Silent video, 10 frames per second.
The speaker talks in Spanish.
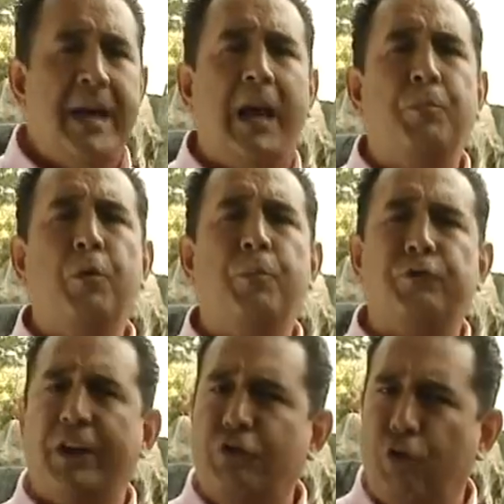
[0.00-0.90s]
El pulpo
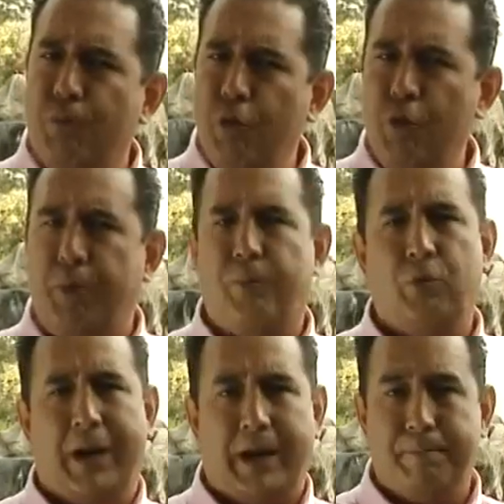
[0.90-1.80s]
se hizo muy
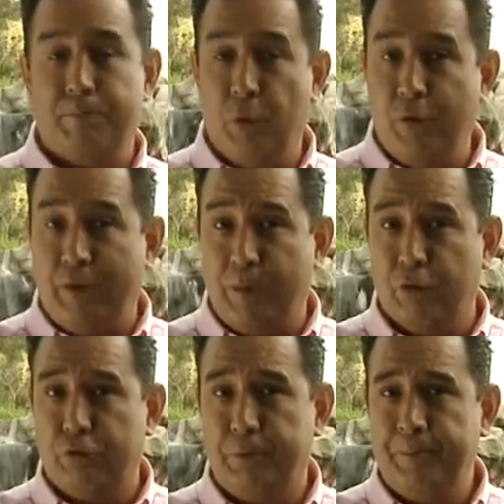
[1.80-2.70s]
popular, muy
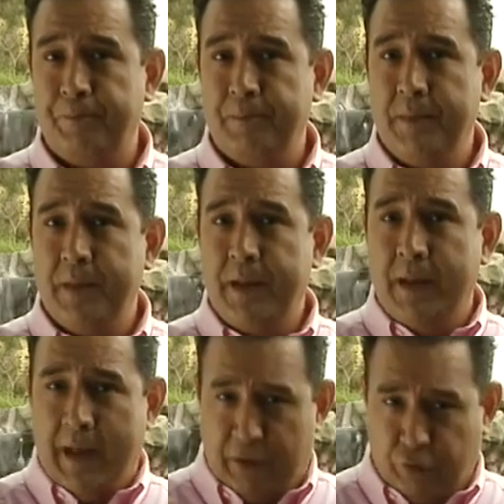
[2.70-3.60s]
famoso.
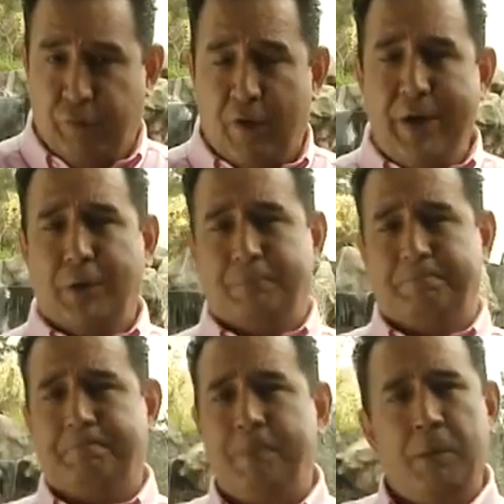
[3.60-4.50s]
Eso fue bueno,
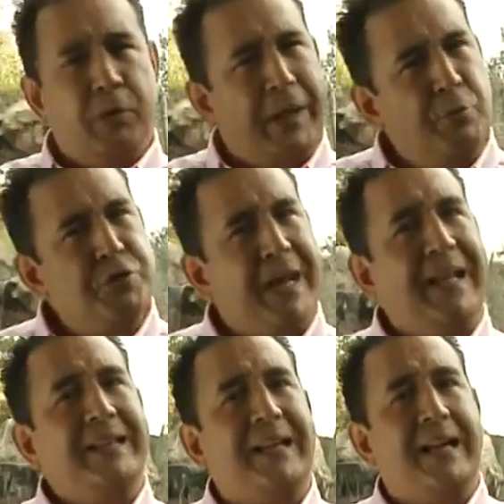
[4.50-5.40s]
porque mucha
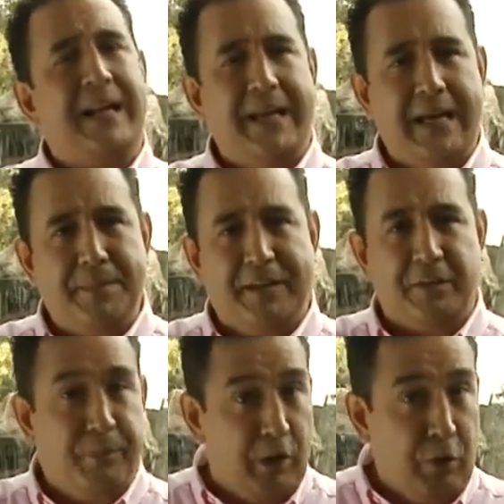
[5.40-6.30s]
gente le leía
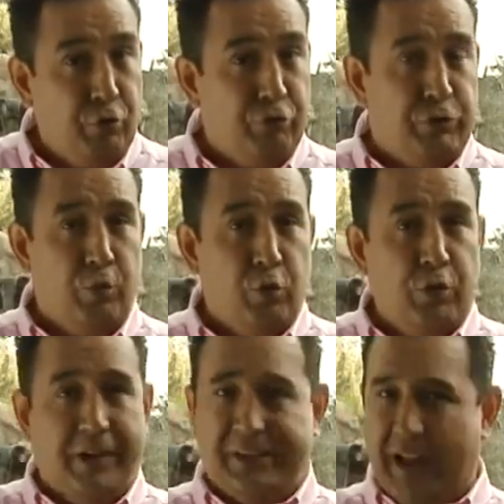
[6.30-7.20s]
más, pero algunos
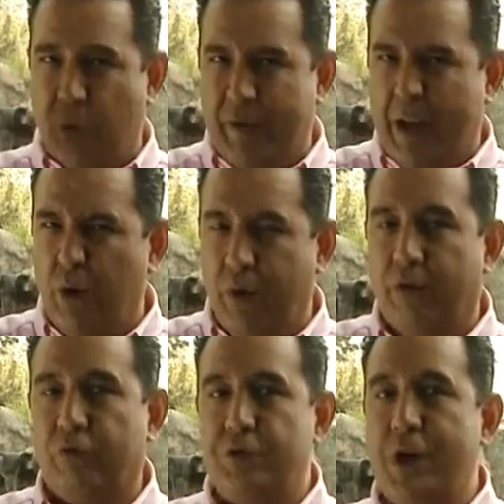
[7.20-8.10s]
tiburones que lo vieron y
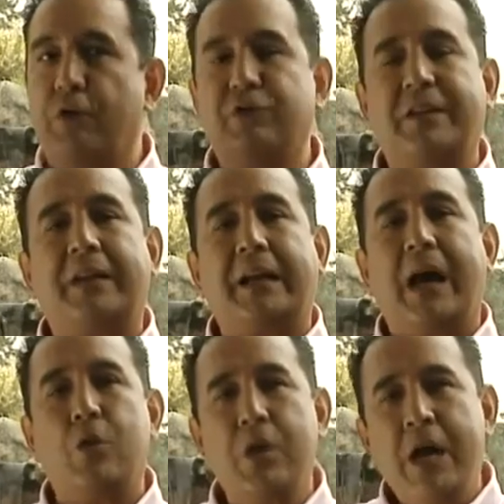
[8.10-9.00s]
lo escucharon se
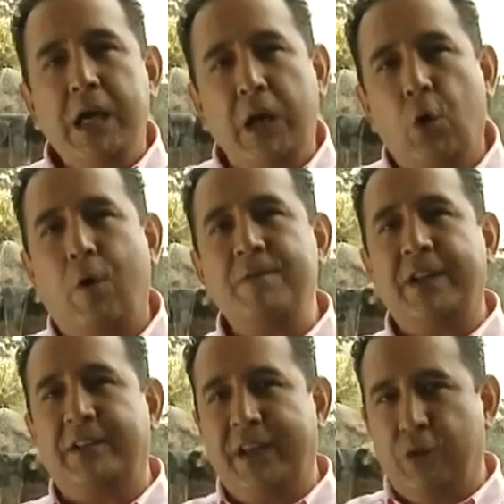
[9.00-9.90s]
acercaron y lo
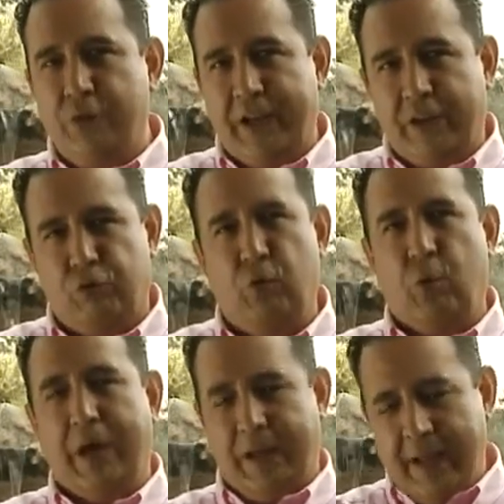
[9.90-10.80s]
convencieron de que su
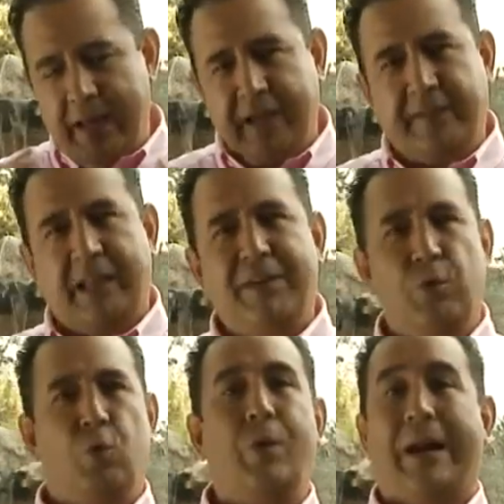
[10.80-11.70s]
lugar estaba
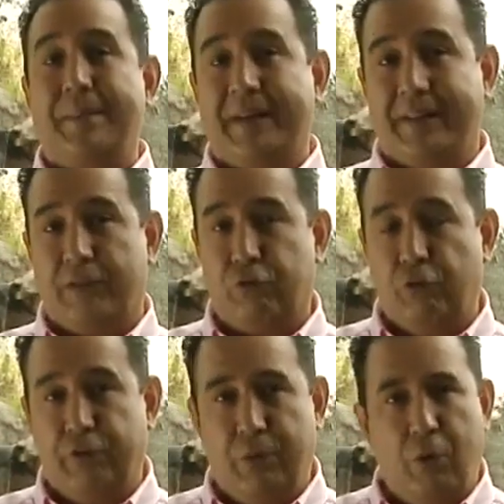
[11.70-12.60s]
en un lugar más
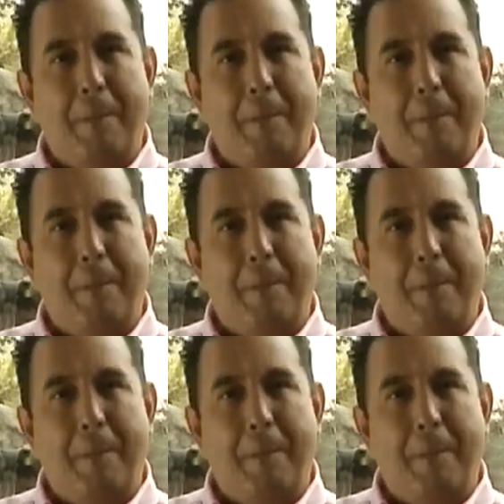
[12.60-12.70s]
exclusivo,